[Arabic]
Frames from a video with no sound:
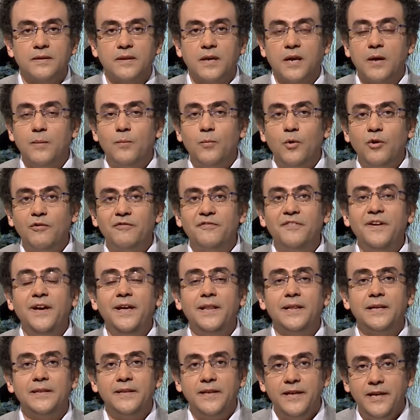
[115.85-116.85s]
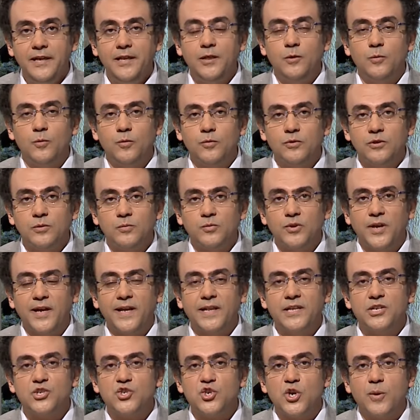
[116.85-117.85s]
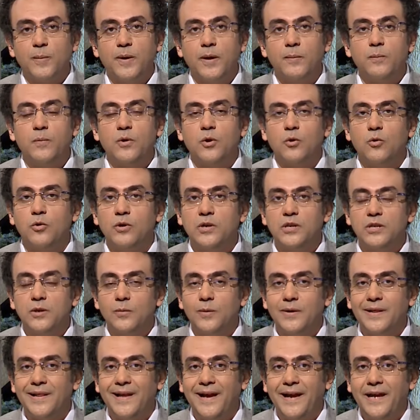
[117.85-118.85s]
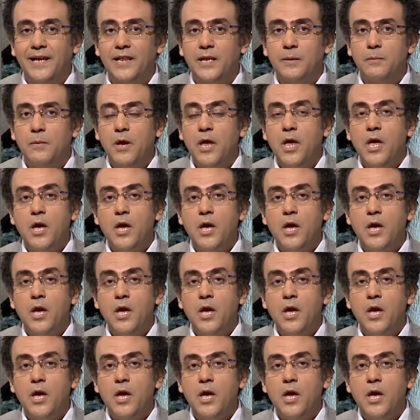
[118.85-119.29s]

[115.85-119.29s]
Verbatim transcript: تجمع فعلا حلو وانتم متخيلين شباب من كل دول العالم